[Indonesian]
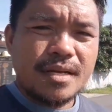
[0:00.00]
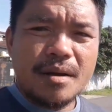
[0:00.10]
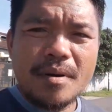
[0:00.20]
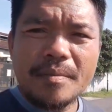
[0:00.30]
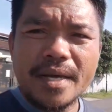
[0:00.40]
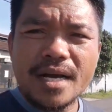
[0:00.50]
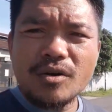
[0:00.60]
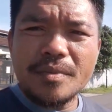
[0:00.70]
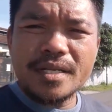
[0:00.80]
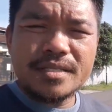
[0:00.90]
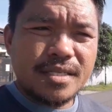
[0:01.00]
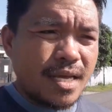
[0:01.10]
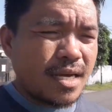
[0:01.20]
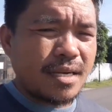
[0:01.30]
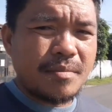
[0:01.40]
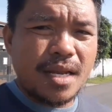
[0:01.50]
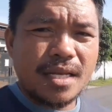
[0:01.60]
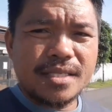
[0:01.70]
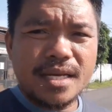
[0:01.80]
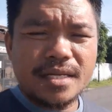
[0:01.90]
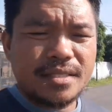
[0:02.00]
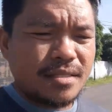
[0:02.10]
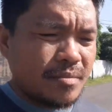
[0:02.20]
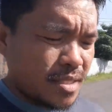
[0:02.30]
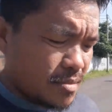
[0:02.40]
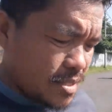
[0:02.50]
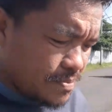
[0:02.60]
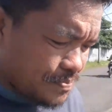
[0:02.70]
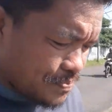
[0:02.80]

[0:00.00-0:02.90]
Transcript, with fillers: nggak apa-apa ya komen saya akan balas ya teman-teman